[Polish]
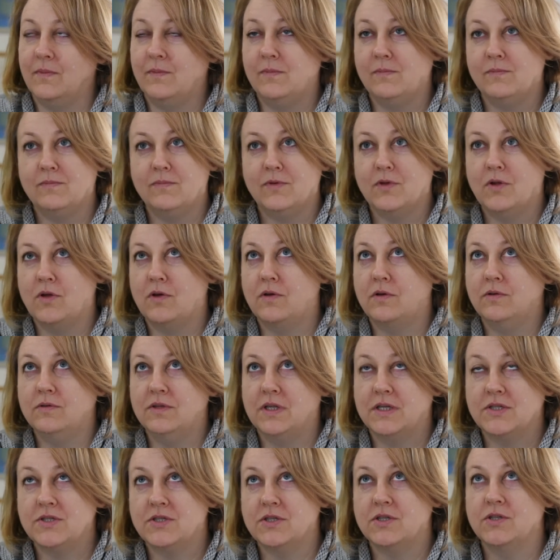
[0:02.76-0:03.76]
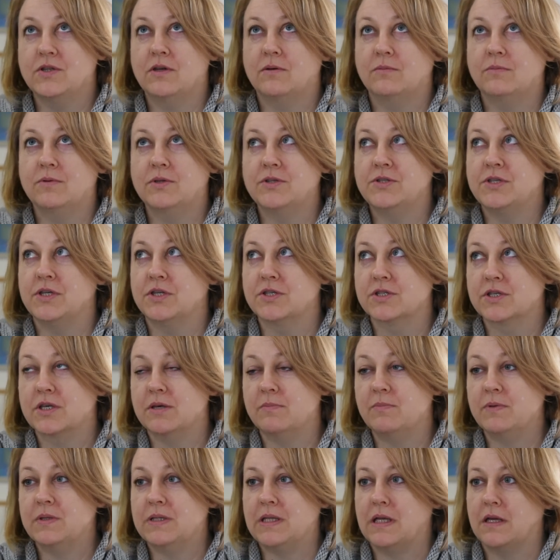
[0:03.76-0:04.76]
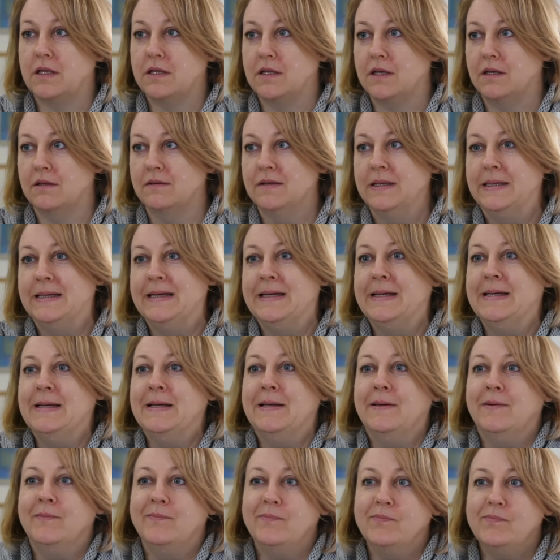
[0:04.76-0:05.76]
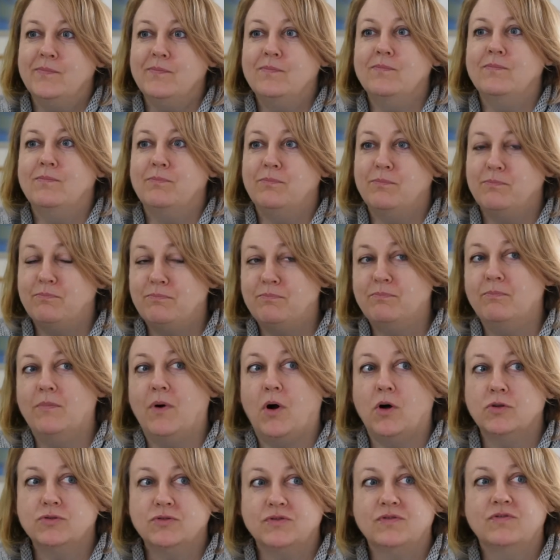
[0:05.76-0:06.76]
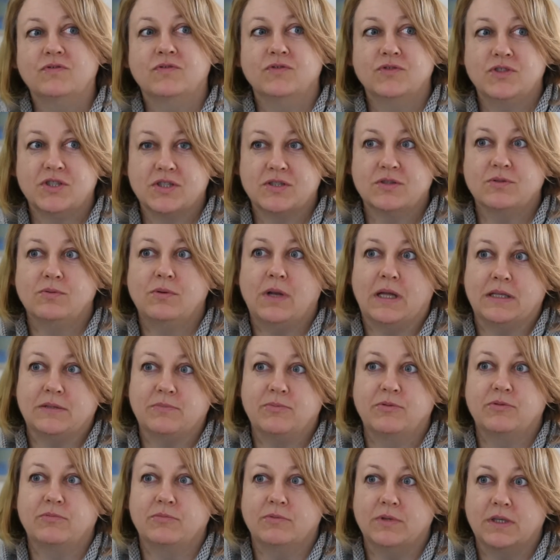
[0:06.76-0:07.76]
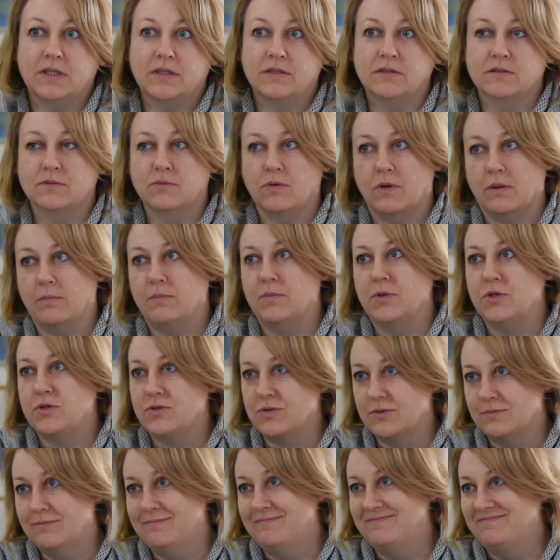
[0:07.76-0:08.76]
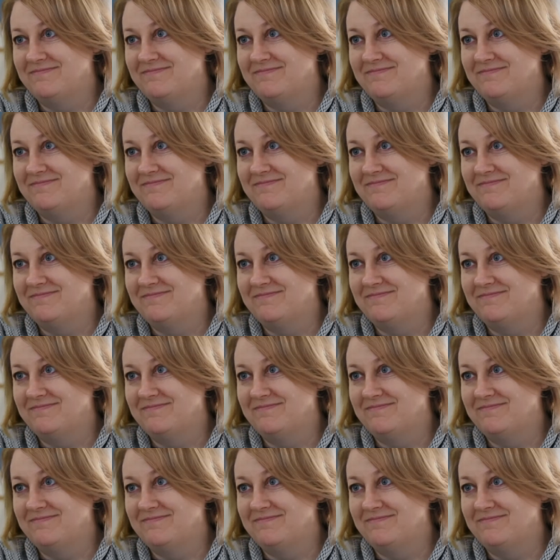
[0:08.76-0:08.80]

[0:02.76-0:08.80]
No, na dzień dobry ciężkie pytanie. Od 20 lat próbuję to zgłębić